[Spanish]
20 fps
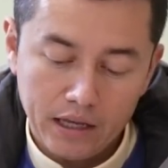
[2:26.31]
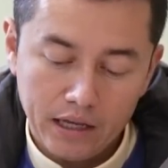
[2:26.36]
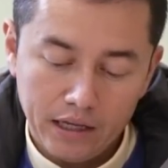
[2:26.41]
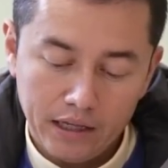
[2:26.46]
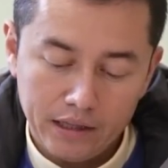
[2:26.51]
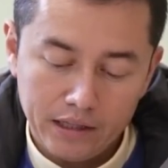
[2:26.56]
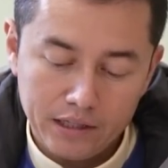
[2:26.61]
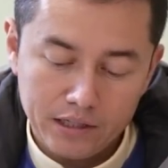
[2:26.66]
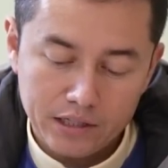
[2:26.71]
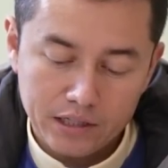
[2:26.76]

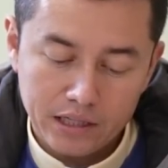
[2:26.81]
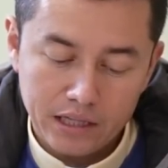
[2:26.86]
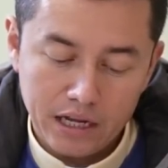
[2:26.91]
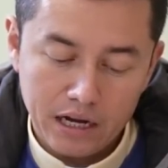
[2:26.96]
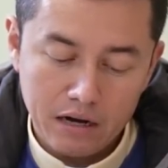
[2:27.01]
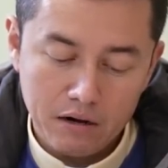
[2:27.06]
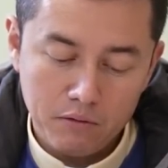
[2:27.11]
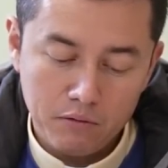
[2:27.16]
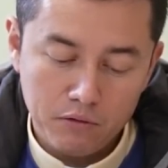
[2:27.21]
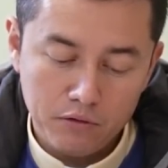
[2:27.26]
El
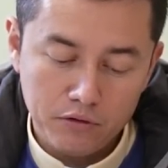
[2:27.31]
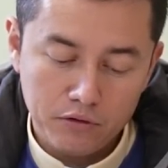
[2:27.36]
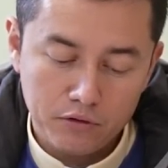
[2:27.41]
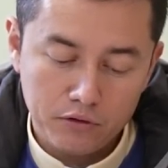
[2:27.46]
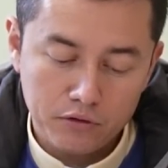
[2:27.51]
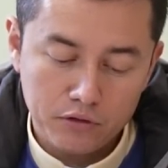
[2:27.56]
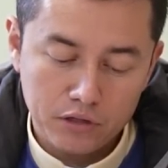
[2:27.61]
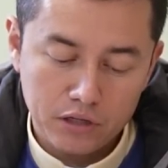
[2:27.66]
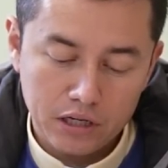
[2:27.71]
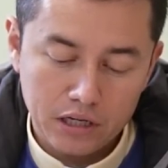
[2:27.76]
esclavo
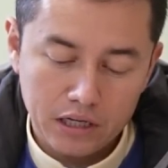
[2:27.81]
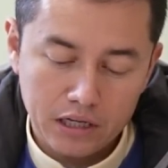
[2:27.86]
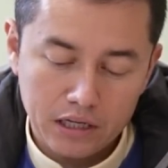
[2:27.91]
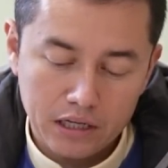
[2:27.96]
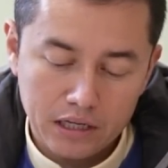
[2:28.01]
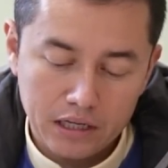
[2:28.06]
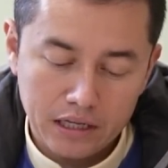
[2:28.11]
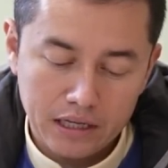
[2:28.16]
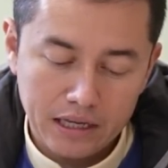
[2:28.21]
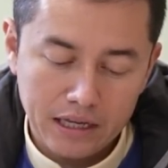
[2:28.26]
no se
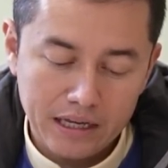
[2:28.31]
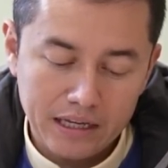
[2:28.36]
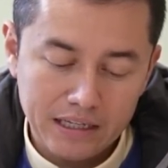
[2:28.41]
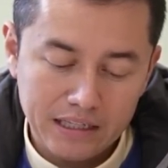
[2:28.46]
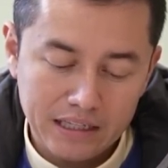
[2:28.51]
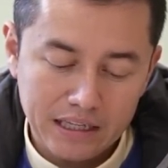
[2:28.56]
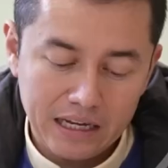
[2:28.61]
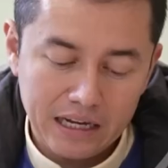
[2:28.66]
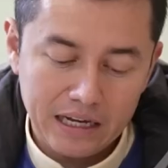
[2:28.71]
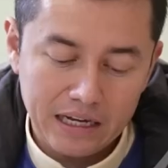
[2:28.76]

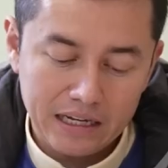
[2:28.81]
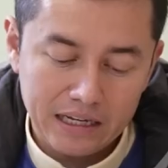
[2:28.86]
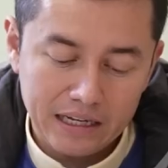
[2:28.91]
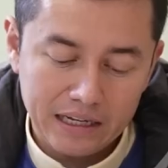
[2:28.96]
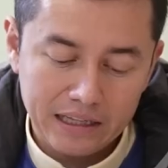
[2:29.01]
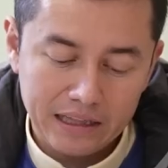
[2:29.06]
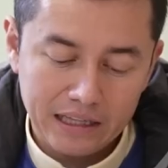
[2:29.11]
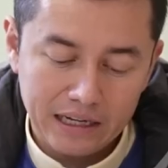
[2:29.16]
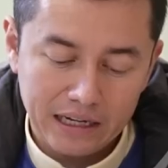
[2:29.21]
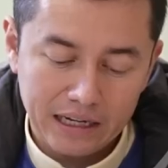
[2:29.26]
queda
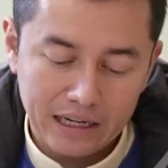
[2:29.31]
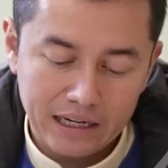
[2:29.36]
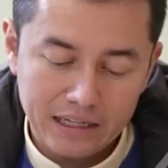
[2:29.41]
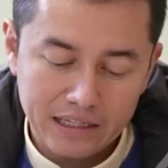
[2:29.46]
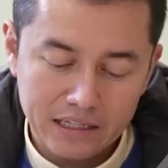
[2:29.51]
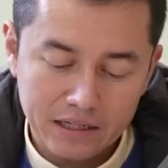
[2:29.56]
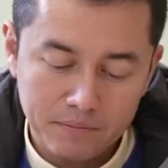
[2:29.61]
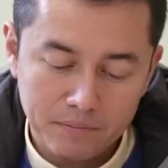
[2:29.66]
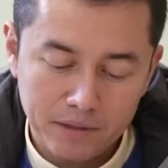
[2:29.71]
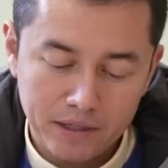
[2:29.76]
en la
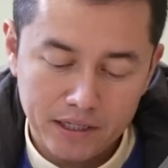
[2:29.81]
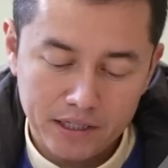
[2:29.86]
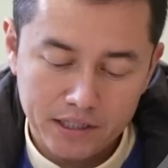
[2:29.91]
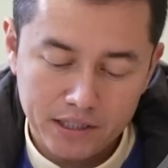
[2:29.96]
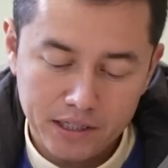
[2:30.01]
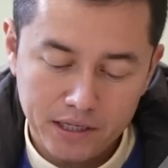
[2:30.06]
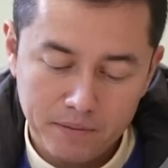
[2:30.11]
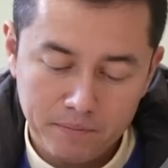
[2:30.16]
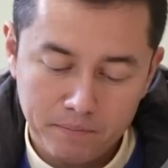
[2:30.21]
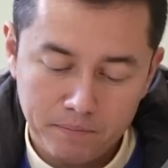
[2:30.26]
casa para
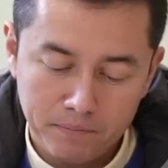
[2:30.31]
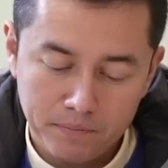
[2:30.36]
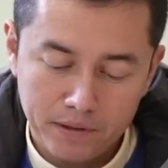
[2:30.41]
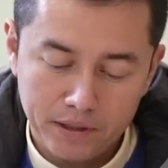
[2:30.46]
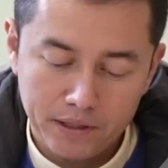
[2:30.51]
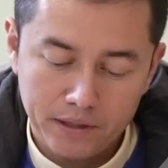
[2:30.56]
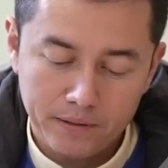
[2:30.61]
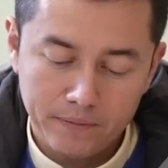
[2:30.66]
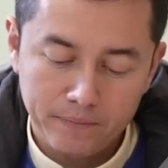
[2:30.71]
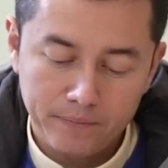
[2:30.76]
siempre,
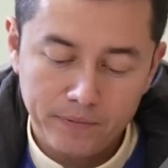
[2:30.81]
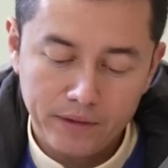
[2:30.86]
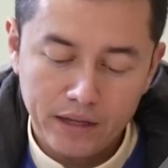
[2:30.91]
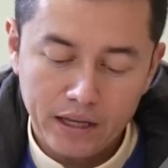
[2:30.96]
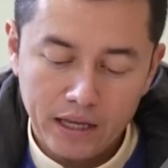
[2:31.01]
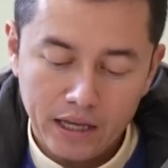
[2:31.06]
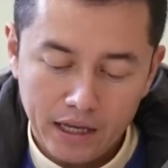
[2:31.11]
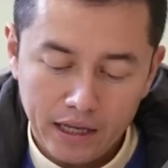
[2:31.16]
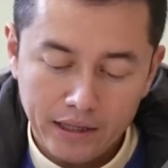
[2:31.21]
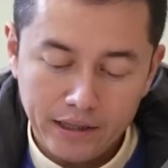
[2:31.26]

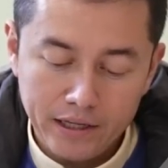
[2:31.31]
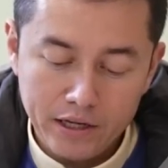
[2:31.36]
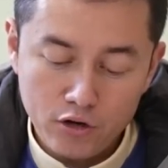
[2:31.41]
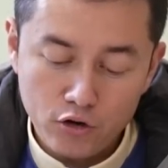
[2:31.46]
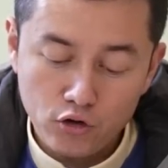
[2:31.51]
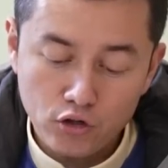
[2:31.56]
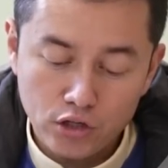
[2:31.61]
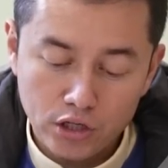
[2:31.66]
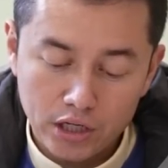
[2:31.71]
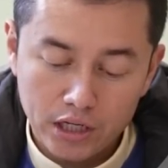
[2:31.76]
el
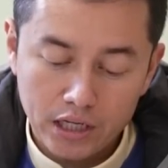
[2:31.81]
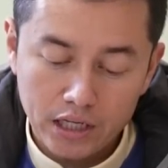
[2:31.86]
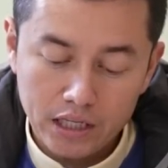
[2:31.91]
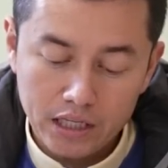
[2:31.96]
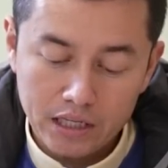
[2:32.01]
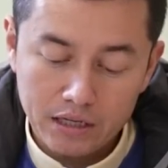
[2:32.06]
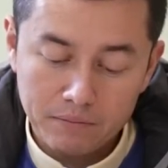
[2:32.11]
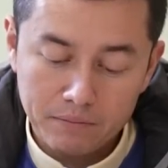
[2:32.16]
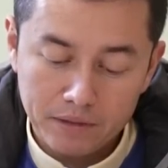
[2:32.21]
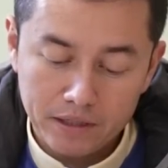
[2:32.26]
Hijo se
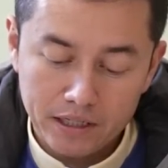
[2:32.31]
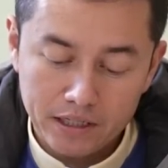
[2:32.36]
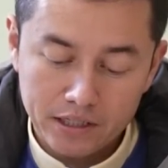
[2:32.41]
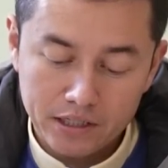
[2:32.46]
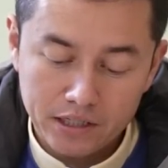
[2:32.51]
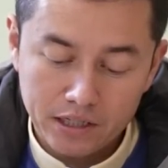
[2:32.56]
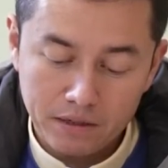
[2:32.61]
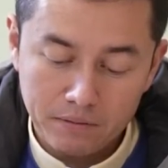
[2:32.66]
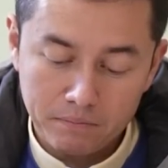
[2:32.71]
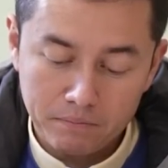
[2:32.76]
queda para
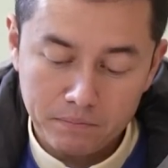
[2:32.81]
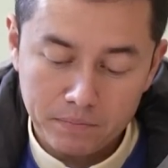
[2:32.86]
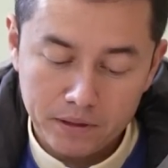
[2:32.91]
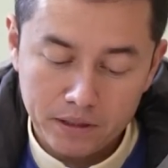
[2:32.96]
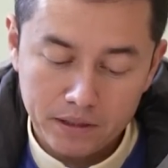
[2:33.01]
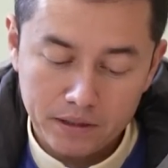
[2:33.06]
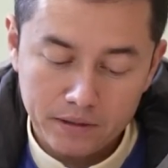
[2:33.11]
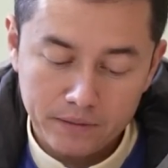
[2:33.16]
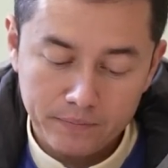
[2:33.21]
siempre.